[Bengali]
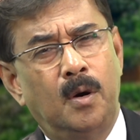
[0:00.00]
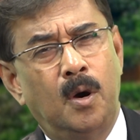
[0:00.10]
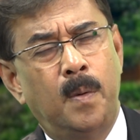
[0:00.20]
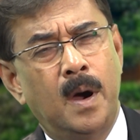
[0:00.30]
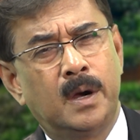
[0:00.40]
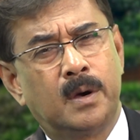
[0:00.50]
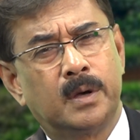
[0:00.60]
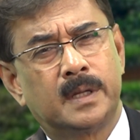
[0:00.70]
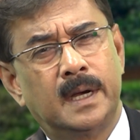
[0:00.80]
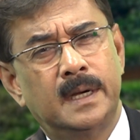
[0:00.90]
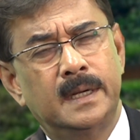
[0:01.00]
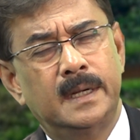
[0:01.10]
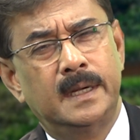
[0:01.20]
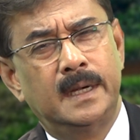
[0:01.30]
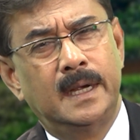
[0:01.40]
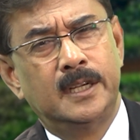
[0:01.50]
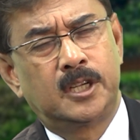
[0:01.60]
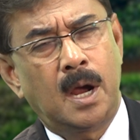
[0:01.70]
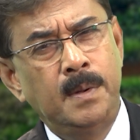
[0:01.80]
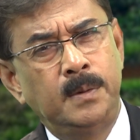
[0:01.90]
অবাক কথা
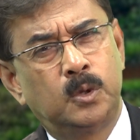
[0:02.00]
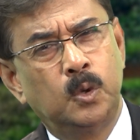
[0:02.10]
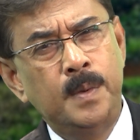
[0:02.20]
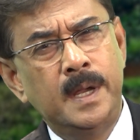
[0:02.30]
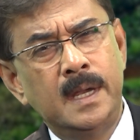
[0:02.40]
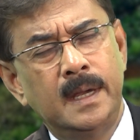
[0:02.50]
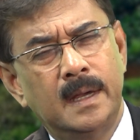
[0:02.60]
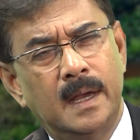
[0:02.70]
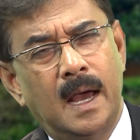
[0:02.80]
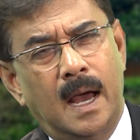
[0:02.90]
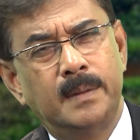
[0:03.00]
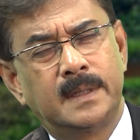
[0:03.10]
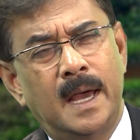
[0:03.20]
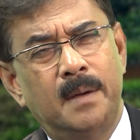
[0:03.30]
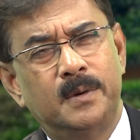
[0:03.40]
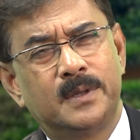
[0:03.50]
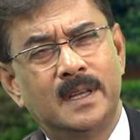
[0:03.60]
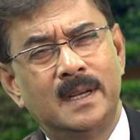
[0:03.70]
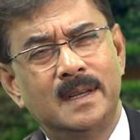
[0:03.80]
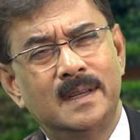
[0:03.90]
স্বামী তুমি আমি যে হ্যাঁ
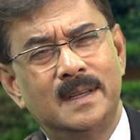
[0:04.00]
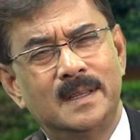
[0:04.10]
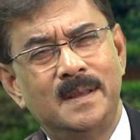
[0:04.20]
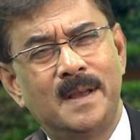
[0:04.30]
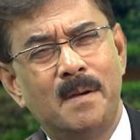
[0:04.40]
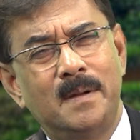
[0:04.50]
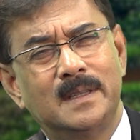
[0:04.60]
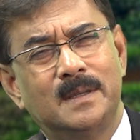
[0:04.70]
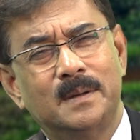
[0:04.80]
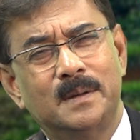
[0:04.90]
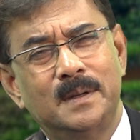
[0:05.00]
মুক্তা তুমি কেমন আছো